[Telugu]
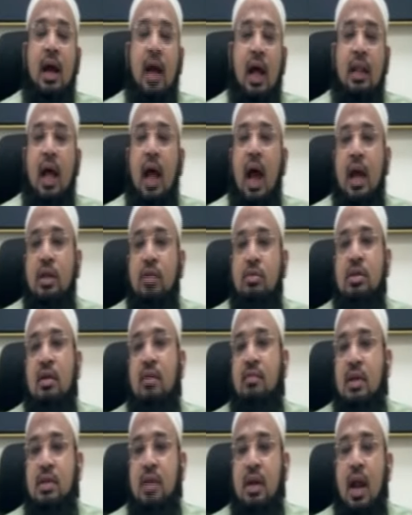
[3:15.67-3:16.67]
గత ఐదు
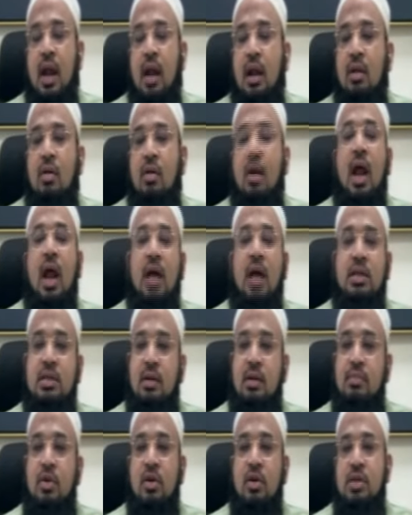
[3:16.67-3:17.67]
సంవత్సరాల్లో
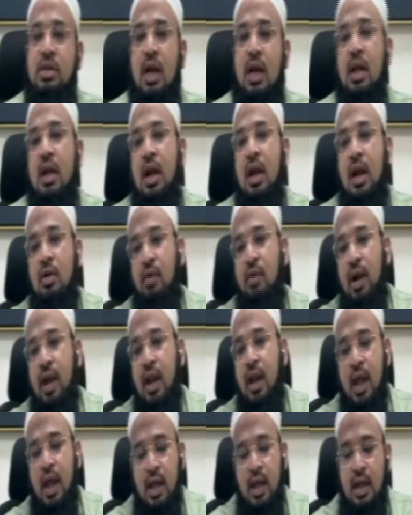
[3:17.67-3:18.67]
రాష్ట్రంలో
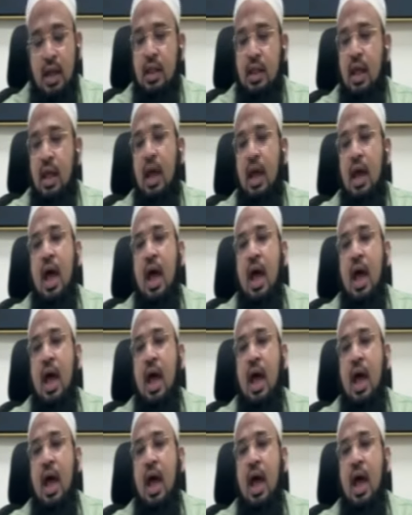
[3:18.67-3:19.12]
జరిగినటువంటి ఏదైతే